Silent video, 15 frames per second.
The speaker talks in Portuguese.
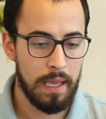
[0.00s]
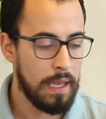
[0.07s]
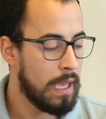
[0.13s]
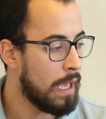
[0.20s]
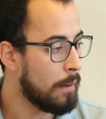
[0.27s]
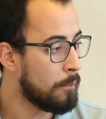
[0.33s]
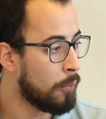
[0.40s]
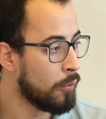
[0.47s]

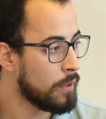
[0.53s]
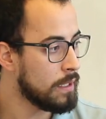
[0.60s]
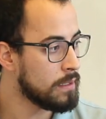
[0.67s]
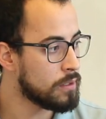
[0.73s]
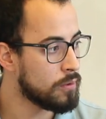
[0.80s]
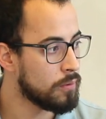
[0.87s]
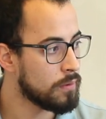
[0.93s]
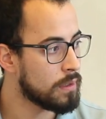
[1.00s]
É, por
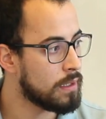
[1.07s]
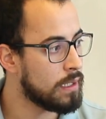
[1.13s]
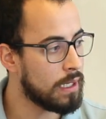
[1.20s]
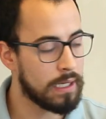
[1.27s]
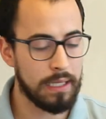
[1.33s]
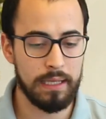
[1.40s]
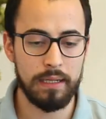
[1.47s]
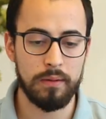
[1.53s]
isso que a
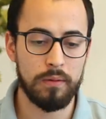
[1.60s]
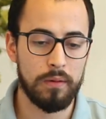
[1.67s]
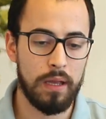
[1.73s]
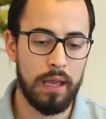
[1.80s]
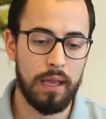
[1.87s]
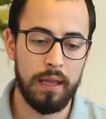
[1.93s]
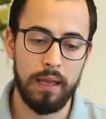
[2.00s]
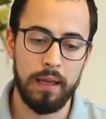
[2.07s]
galera
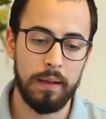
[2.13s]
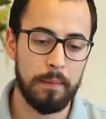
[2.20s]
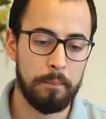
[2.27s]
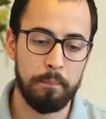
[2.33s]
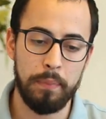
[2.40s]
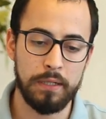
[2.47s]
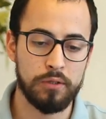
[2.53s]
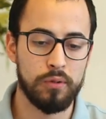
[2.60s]
é,
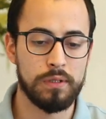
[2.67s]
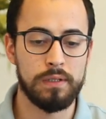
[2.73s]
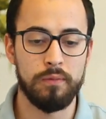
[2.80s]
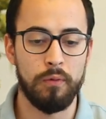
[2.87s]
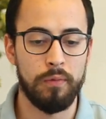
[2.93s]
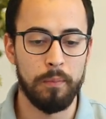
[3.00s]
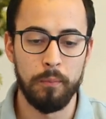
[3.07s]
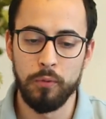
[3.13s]
passou a
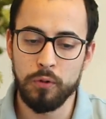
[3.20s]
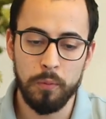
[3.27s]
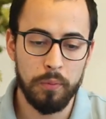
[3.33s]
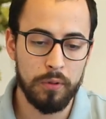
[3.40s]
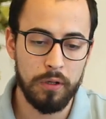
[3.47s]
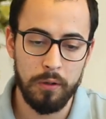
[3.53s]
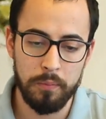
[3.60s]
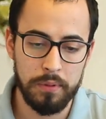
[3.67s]
desenvolver muito
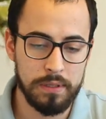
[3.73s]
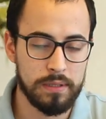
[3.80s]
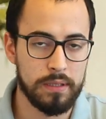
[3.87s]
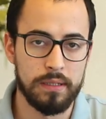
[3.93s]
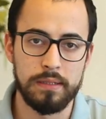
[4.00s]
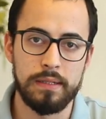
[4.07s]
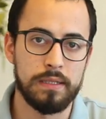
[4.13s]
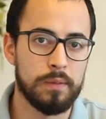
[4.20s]
plugin open
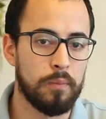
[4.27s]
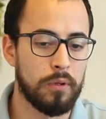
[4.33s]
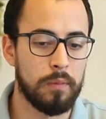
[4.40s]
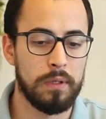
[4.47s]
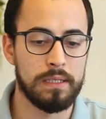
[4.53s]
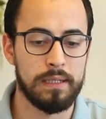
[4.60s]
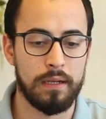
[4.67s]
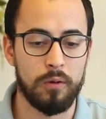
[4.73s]
source e
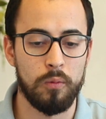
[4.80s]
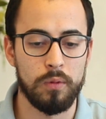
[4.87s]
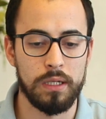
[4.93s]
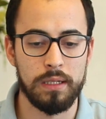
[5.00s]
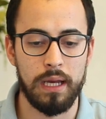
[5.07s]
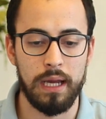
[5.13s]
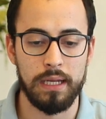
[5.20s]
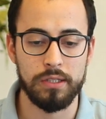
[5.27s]
disponibilizar na
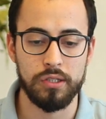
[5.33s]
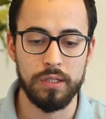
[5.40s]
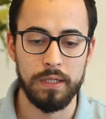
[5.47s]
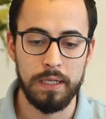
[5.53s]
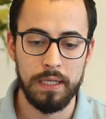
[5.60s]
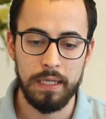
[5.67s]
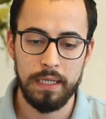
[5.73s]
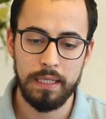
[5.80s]
comunidade.
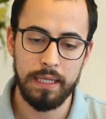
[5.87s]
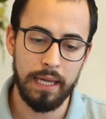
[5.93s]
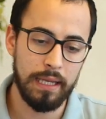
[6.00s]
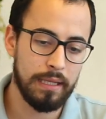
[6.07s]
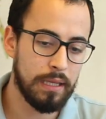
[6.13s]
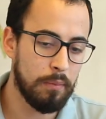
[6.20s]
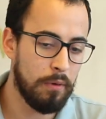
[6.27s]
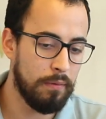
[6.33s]
E aí
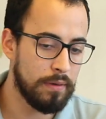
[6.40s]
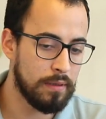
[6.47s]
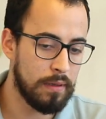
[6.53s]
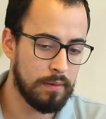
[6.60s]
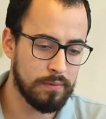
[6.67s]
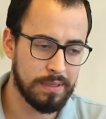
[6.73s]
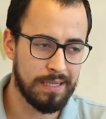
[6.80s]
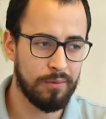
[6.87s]
ele tem uma,
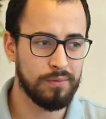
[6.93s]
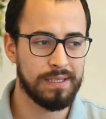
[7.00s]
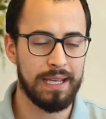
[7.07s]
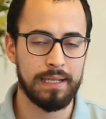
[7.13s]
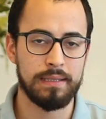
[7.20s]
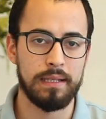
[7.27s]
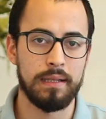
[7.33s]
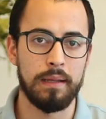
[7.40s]
você
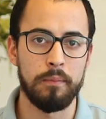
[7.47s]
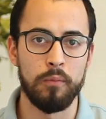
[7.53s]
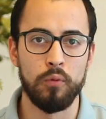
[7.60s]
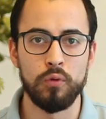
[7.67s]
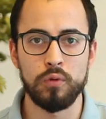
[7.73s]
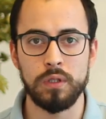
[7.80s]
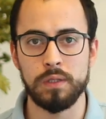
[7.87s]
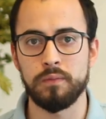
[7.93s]
consegue estender
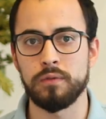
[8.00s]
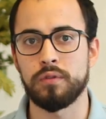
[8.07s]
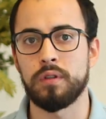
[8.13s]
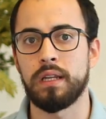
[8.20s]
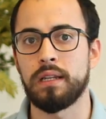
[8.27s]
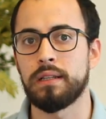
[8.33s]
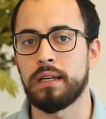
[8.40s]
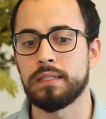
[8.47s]
muito as
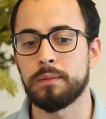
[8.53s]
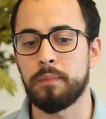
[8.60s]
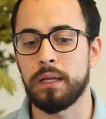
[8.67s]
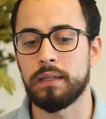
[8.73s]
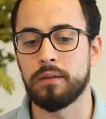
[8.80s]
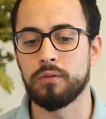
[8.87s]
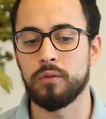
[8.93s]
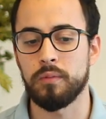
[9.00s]
funcionalidades
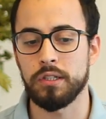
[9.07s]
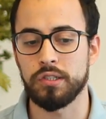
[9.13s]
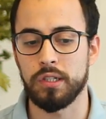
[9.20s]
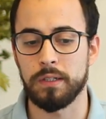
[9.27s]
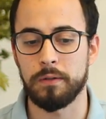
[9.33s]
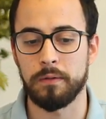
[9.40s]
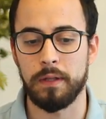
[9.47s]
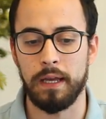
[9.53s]
padrão do
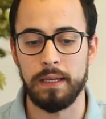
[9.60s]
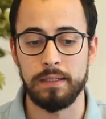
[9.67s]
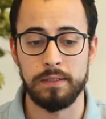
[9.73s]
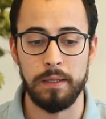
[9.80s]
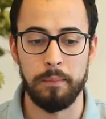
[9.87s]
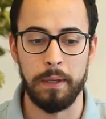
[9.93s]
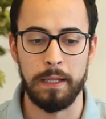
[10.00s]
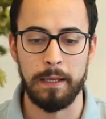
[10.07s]
Magento, tá?
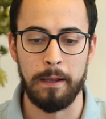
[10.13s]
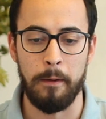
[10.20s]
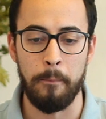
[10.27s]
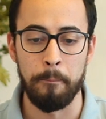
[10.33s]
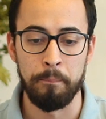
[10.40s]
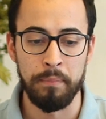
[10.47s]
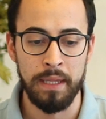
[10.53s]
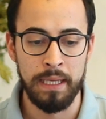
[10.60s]
Isso é bem
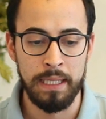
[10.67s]
legal.